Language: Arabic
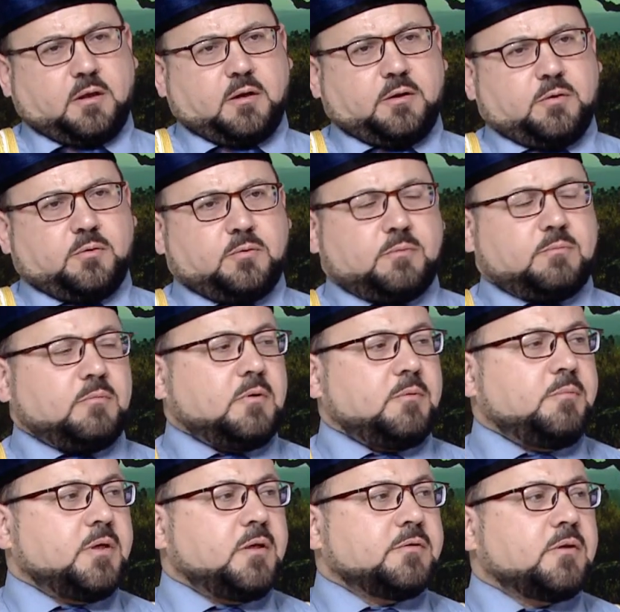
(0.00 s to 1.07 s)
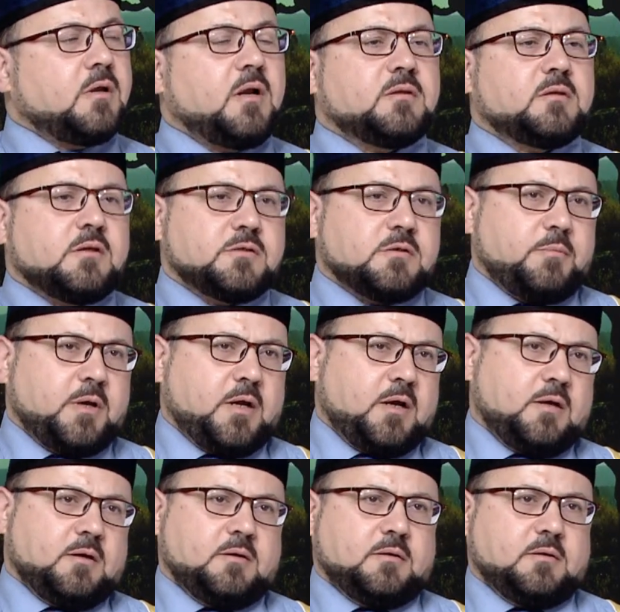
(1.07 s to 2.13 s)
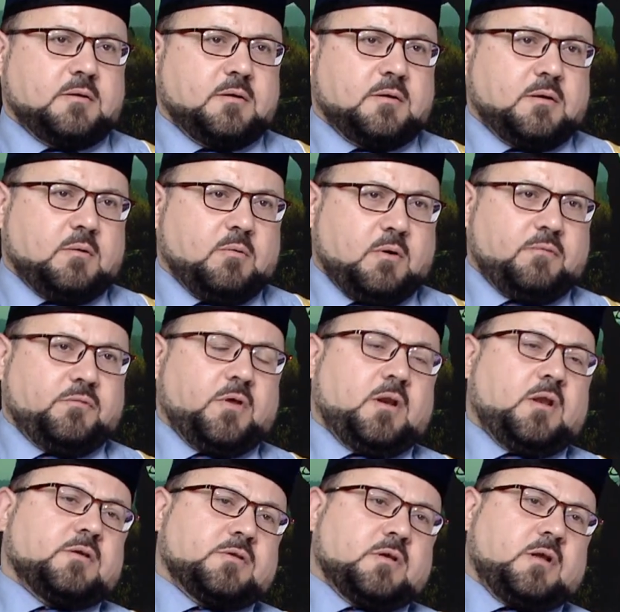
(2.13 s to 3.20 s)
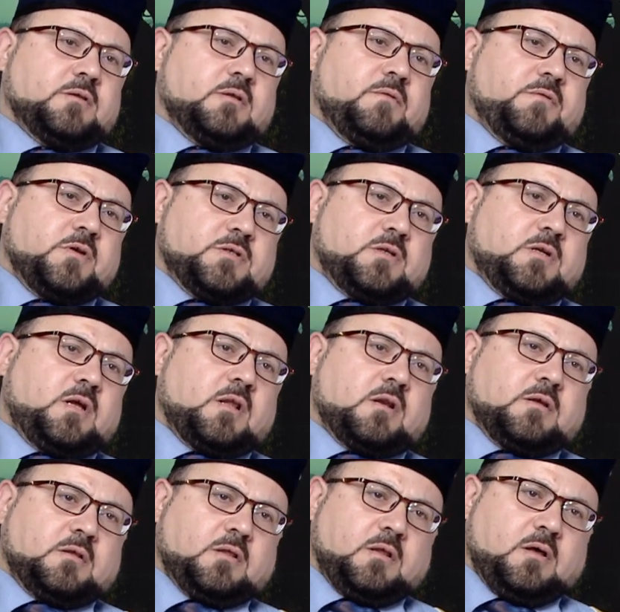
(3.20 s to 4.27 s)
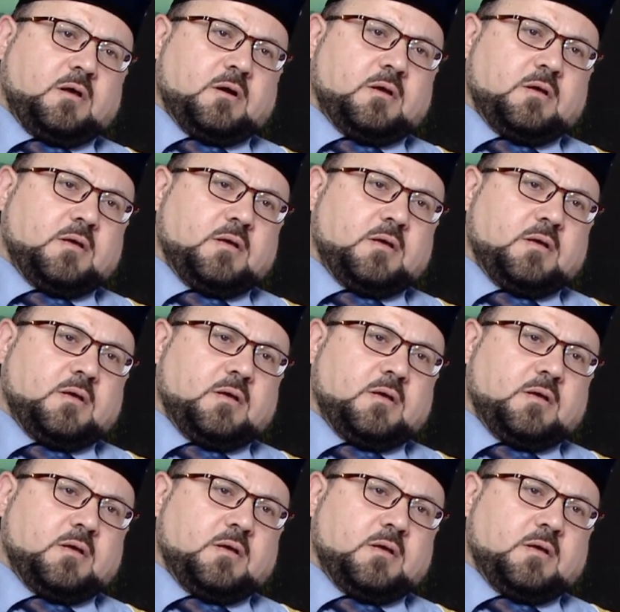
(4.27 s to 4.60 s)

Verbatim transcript: اليوم بصلاة الجماعة وأفضلها صلاة الفجر على الإطلاق